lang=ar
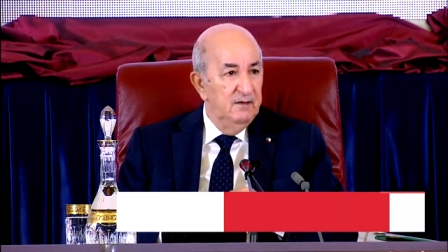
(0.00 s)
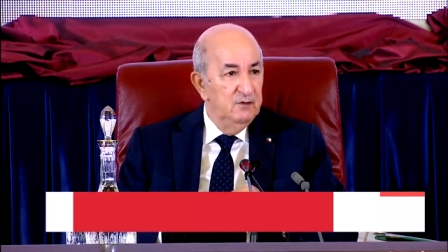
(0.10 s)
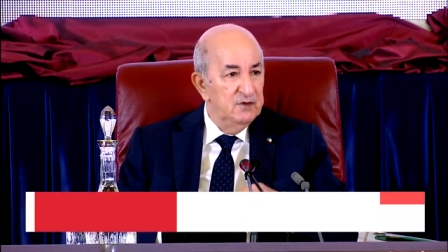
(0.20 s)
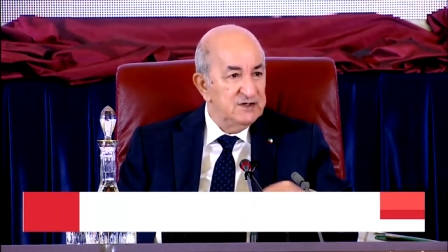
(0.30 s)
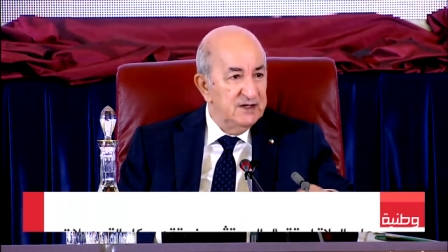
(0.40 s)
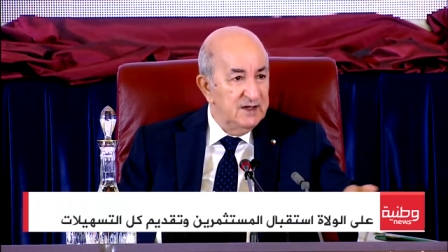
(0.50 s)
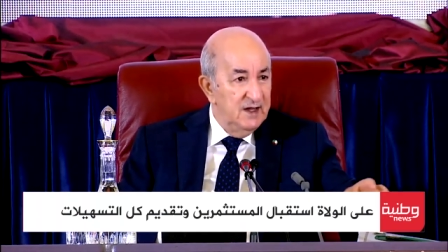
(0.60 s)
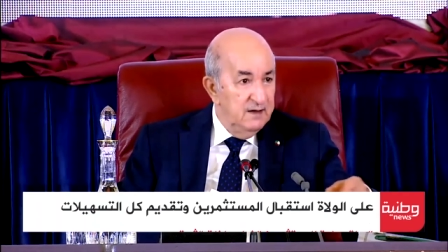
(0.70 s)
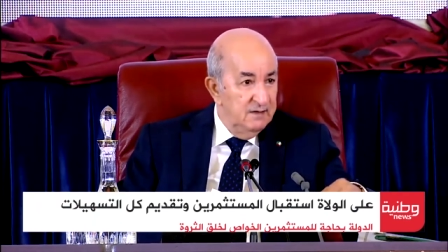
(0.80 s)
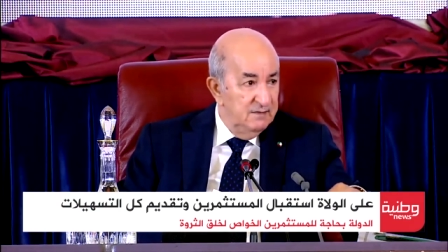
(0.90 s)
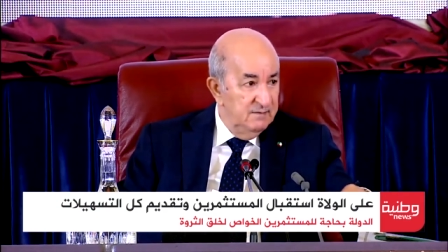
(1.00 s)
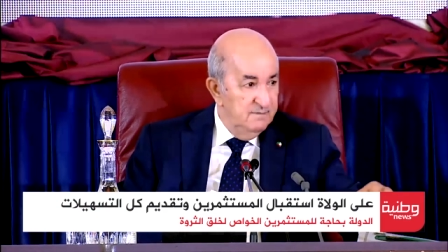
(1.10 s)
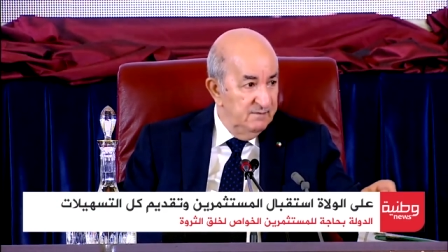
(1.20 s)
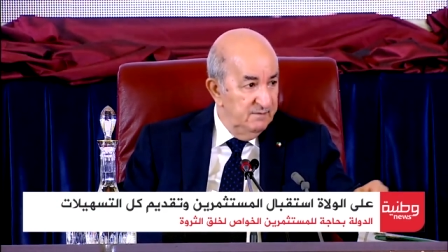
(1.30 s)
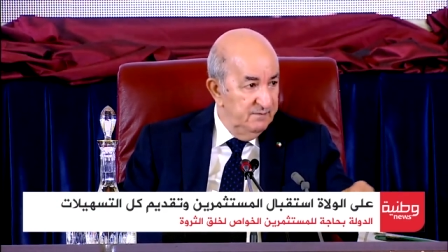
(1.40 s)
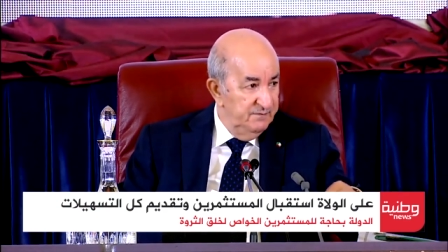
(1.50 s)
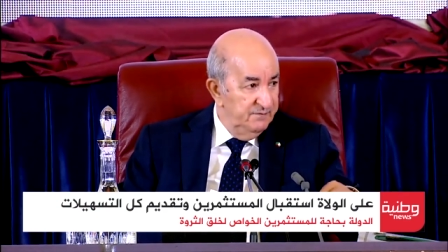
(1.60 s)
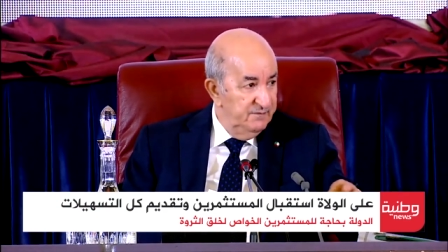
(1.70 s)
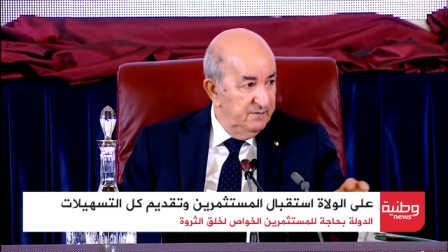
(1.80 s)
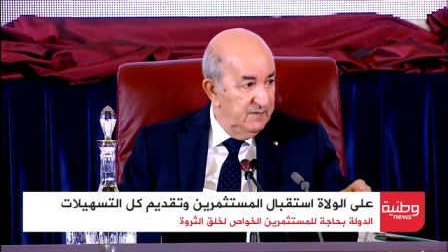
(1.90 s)
الوسطاء
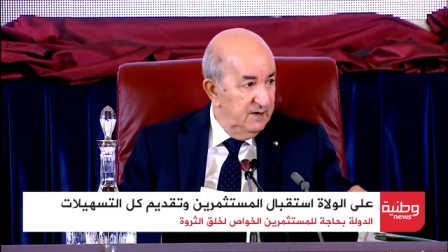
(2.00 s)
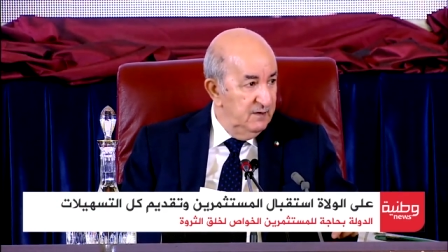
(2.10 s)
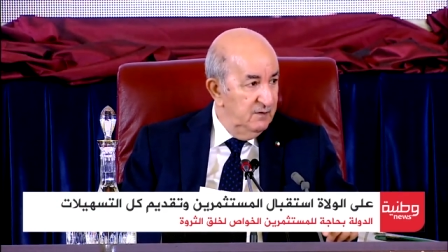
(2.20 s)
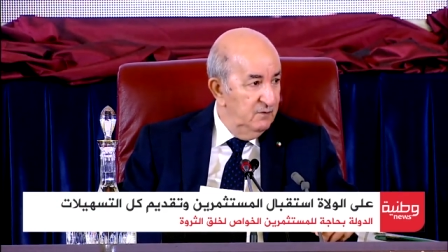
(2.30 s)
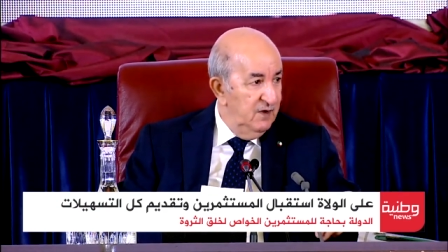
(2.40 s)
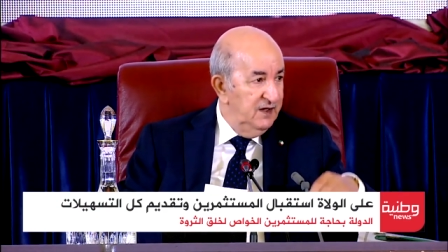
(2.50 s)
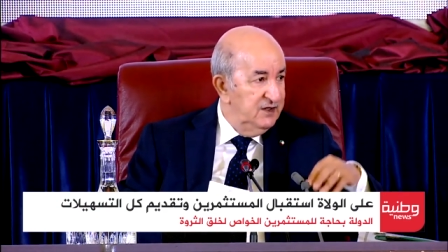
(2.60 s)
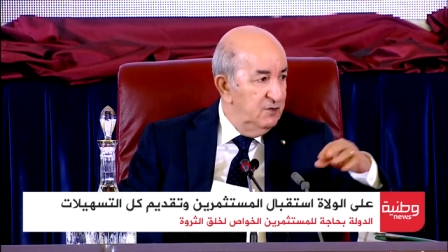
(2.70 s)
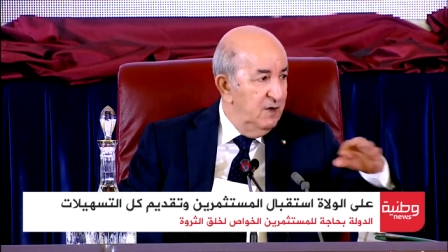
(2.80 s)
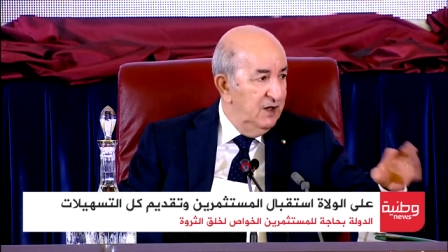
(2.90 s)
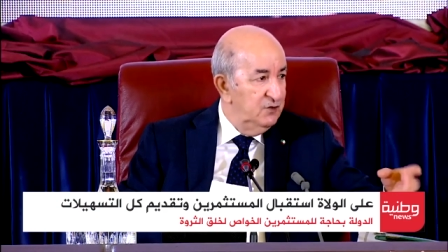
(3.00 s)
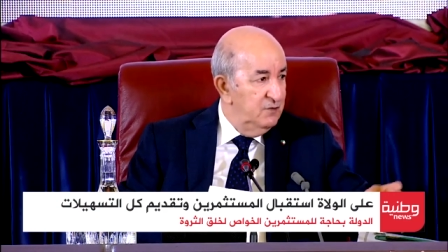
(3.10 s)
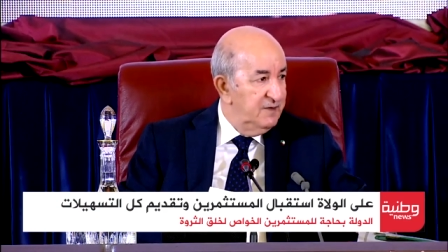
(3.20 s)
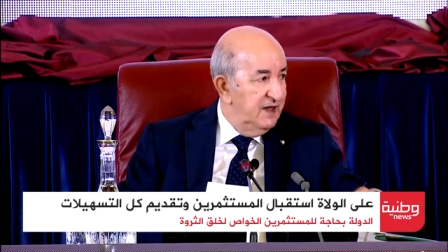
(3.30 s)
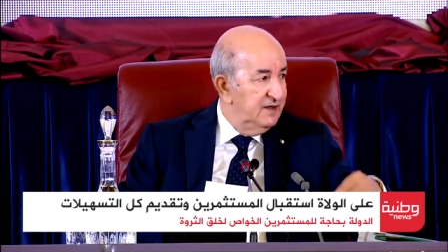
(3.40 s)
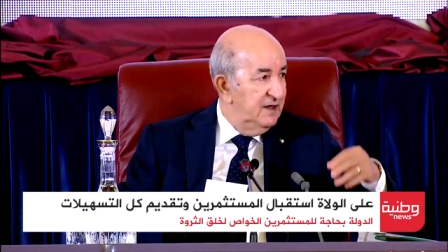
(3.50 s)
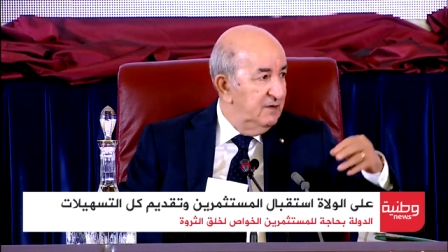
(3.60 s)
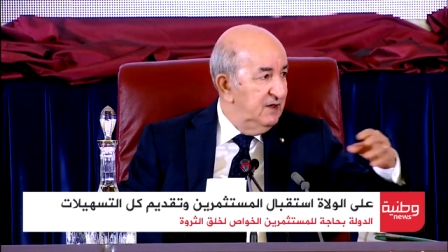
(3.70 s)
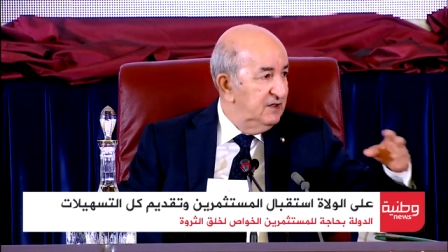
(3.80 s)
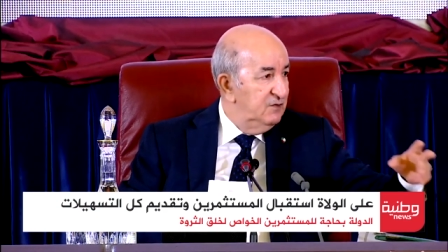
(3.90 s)
واحد يواعده بكذا
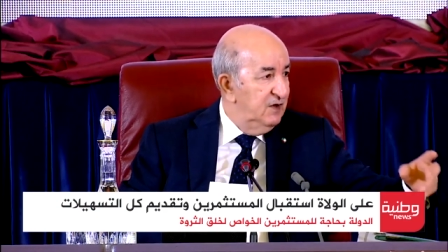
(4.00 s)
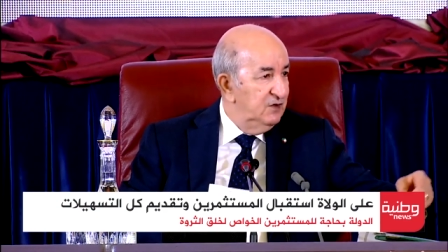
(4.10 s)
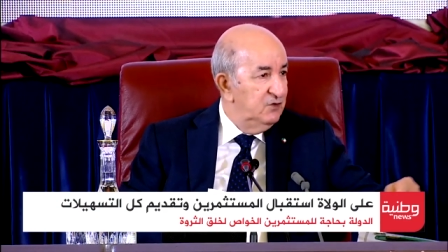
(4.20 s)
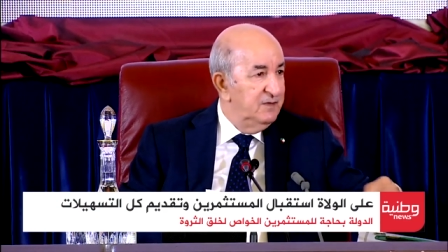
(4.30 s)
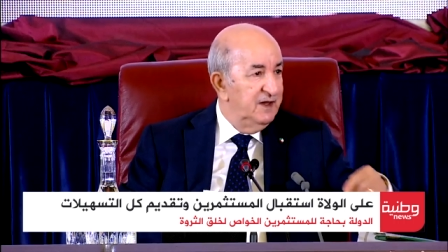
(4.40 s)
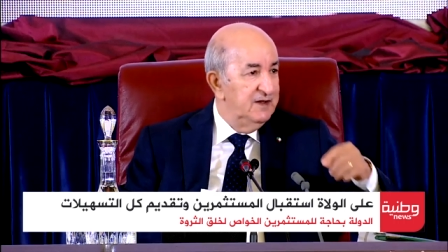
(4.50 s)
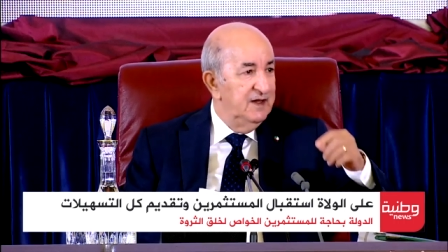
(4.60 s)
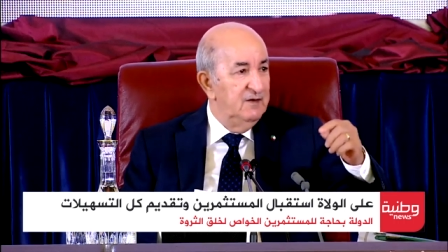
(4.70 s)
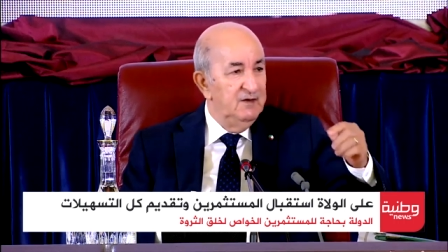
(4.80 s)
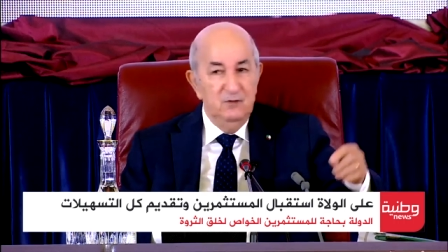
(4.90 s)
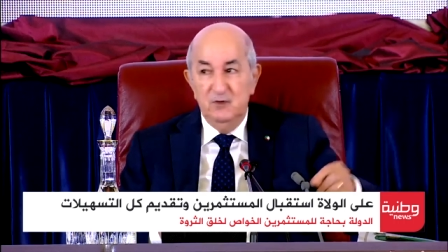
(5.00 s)
واحد يواعده بكذا